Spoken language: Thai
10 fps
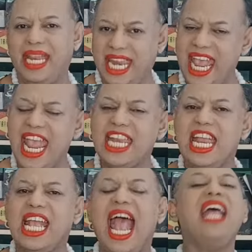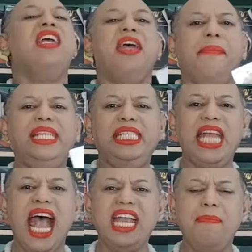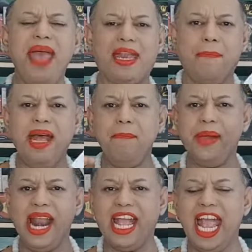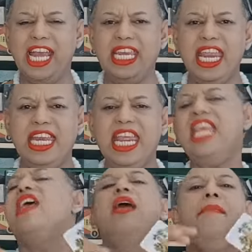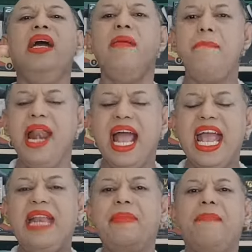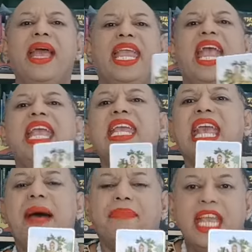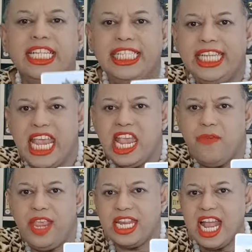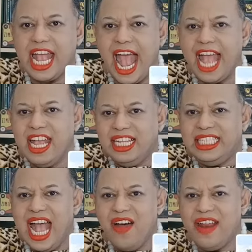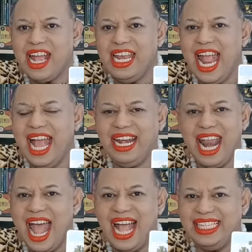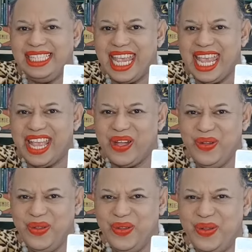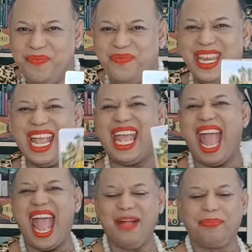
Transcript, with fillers: ประเทศนะคะไปชาร์จแบตเพิ่มพลังงานดีๆ เพิ่มพลังงานใหม่ๆ ให้กับชีวิตนะคะ ชาวลัคนาราศีกุมนะคะ